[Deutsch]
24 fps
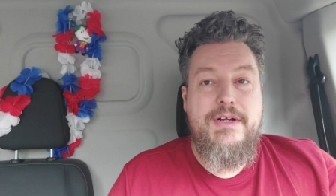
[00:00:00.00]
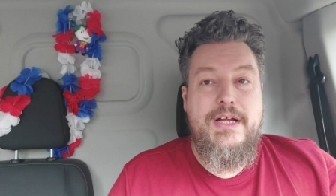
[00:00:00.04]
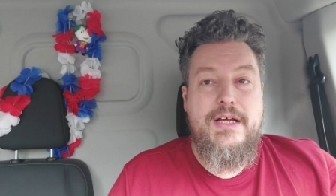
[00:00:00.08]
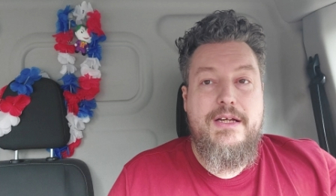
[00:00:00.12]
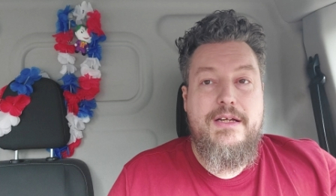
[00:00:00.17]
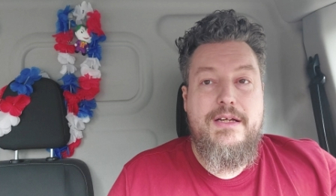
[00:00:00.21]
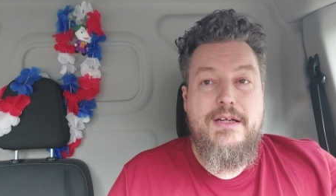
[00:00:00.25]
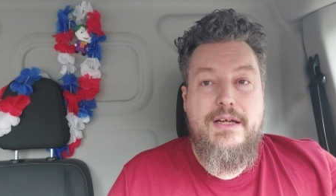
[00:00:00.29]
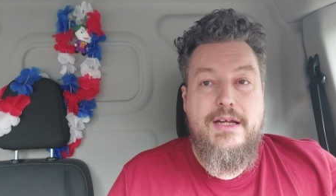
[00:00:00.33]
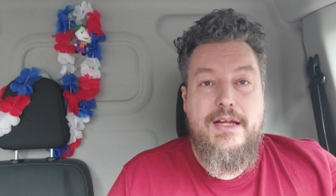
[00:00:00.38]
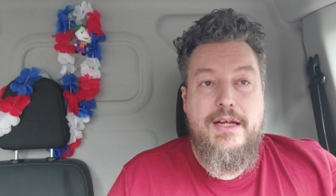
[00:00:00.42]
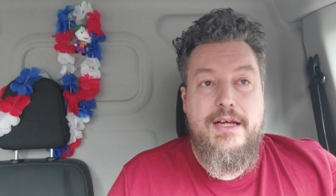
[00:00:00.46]
wieder
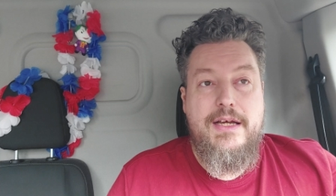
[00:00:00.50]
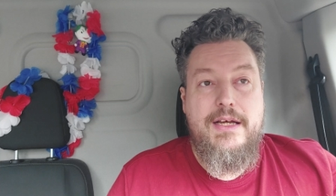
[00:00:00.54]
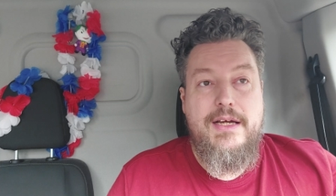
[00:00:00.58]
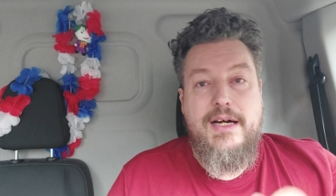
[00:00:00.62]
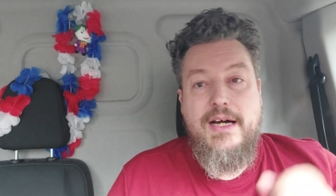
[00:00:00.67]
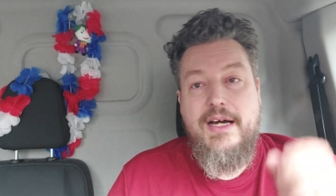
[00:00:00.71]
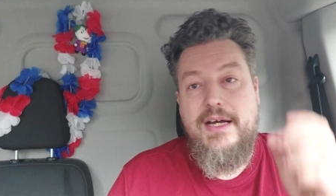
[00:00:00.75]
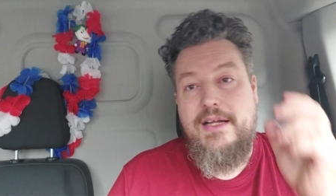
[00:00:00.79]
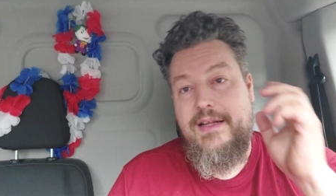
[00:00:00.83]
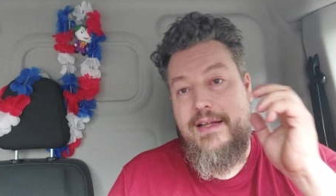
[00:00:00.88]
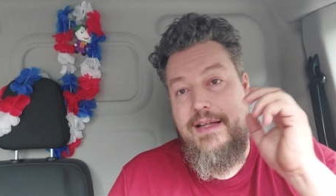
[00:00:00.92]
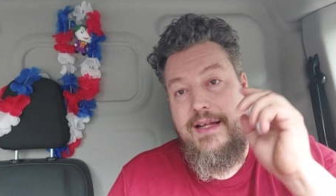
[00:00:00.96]
die
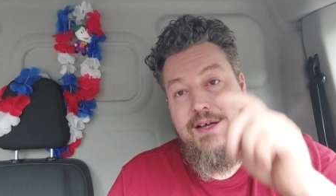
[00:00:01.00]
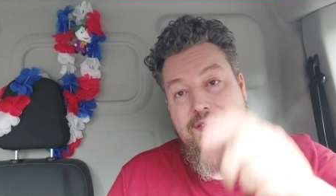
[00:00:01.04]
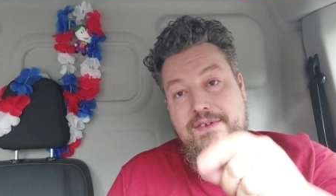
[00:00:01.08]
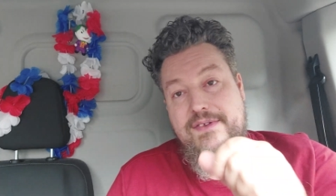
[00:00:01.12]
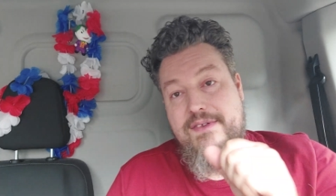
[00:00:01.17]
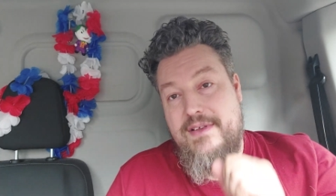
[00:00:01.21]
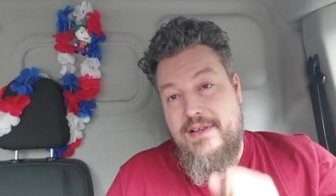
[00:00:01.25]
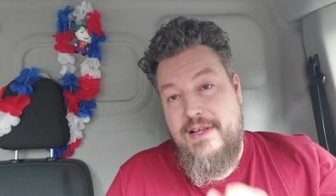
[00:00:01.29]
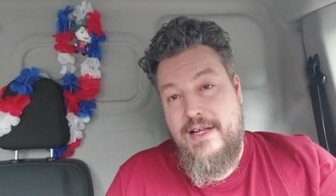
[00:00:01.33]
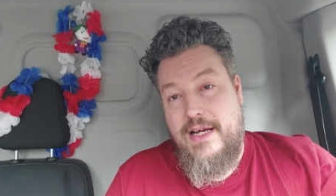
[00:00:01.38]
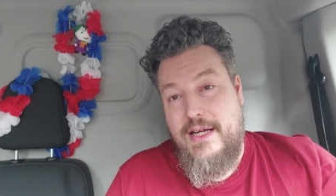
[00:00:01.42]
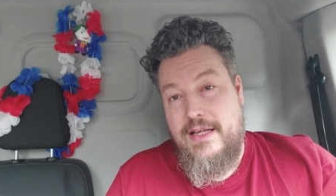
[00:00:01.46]
Gelegenheit.
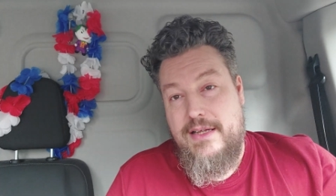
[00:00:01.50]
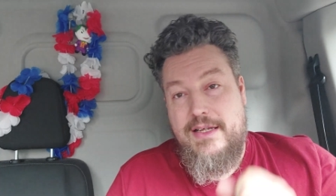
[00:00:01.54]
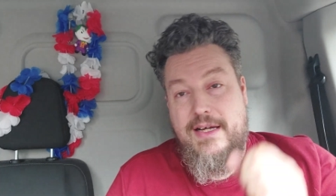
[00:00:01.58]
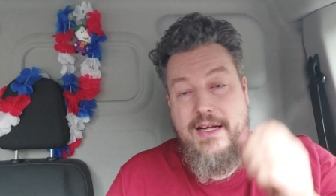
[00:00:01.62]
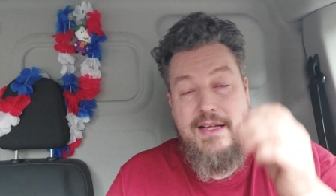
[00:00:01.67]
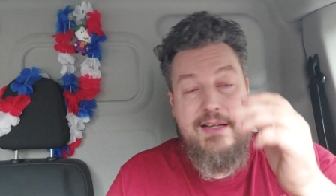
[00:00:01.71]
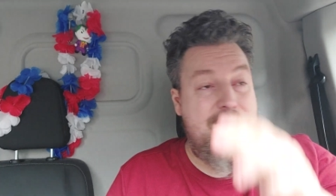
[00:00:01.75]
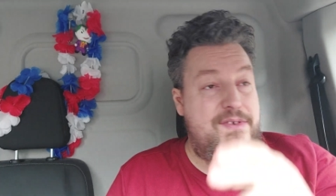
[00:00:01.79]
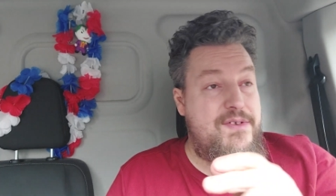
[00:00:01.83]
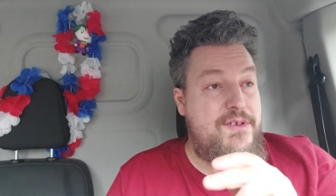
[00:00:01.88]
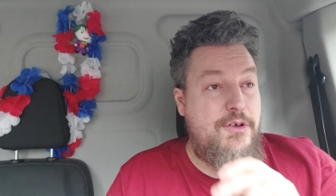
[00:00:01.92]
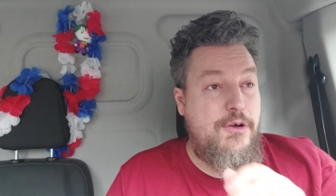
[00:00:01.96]
Lasst ein Like da,
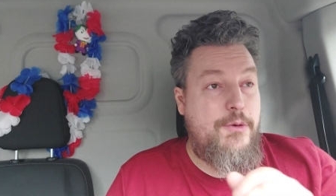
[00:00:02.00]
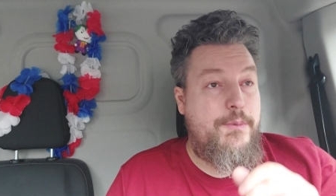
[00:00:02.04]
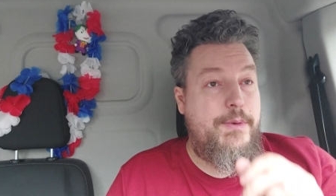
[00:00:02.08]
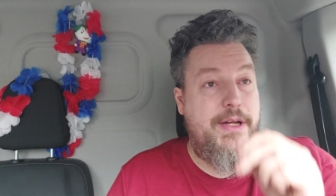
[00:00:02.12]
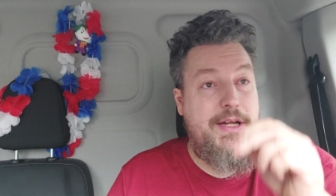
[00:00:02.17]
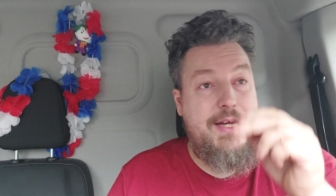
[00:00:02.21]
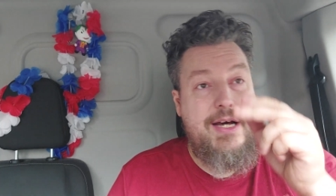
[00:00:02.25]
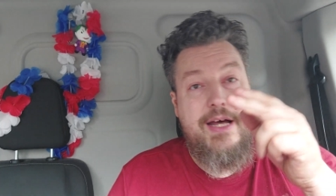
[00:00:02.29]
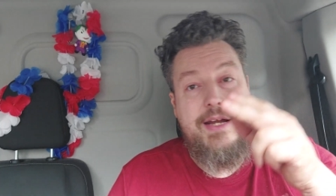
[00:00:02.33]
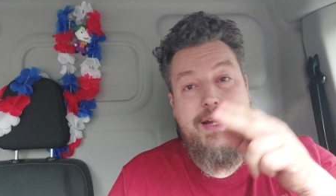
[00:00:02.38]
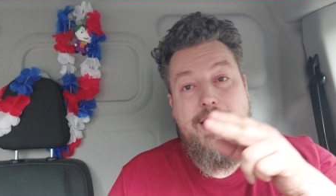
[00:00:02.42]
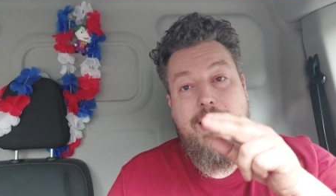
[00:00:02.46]
lasst ein
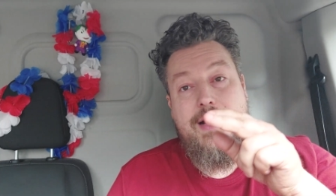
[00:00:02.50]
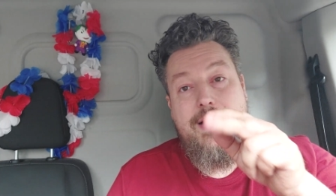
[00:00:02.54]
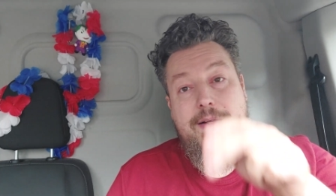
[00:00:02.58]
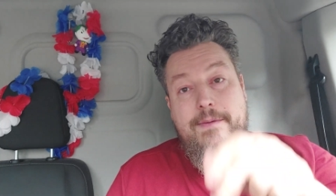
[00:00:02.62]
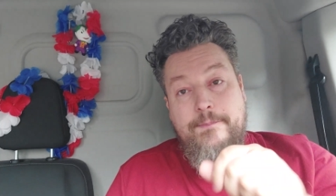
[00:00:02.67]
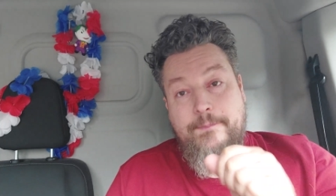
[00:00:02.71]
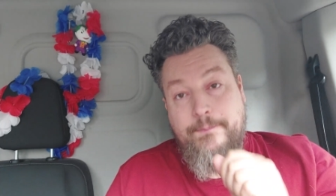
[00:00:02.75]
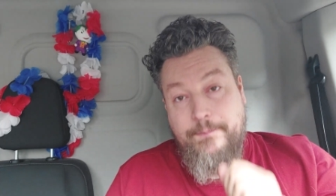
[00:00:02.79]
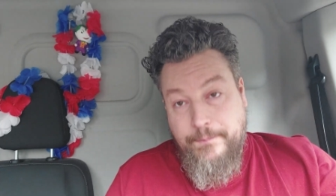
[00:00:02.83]
Kommentar da.